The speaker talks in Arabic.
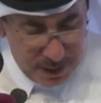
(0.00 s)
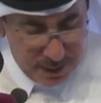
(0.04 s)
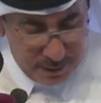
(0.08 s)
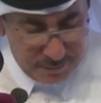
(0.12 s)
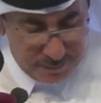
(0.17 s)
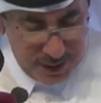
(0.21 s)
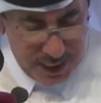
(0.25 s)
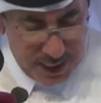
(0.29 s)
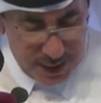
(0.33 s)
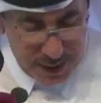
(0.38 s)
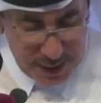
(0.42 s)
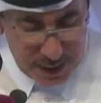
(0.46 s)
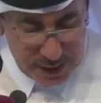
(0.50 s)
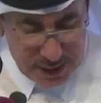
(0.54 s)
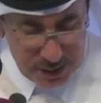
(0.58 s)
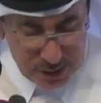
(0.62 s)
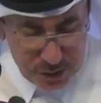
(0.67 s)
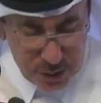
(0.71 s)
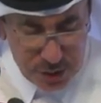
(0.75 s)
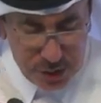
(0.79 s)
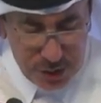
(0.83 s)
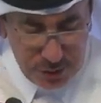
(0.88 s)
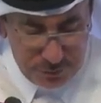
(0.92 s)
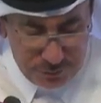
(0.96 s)
في حركه
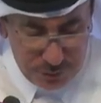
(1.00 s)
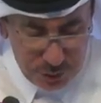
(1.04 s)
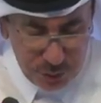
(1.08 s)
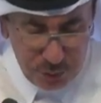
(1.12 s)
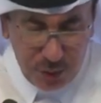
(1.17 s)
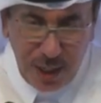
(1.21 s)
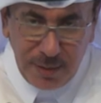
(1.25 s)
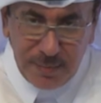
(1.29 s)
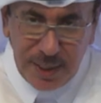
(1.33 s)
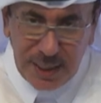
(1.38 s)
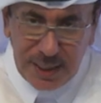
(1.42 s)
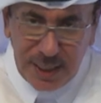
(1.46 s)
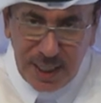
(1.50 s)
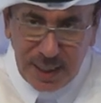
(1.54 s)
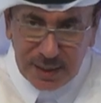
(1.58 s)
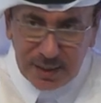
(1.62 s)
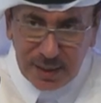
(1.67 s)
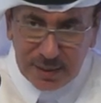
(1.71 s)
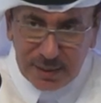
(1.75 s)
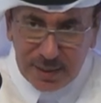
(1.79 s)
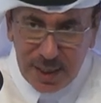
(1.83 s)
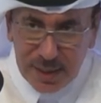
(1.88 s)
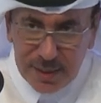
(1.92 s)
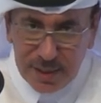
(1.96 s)
السفن وعمليات
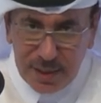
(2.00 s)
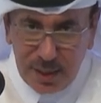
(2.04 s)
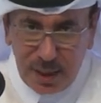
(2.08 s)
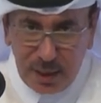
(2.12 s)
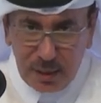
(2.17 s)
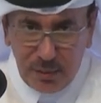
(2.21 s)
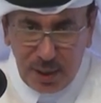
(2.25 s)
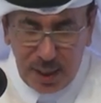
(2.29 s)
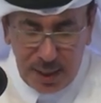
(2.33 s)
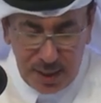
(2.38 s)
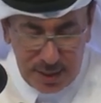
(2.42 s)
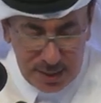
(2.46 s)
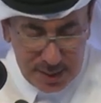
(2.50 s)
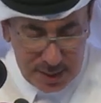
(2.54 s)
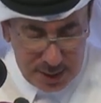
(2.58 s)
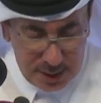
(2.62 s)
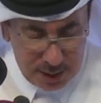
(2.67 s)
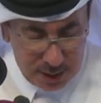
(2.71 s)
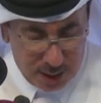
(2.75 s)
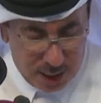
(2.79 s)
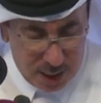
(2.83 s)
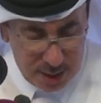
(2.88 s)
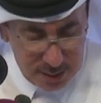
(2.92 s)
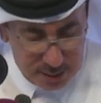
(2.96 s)
التصدير
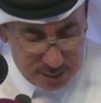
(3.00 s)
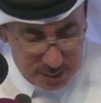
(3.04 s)
والاستيراد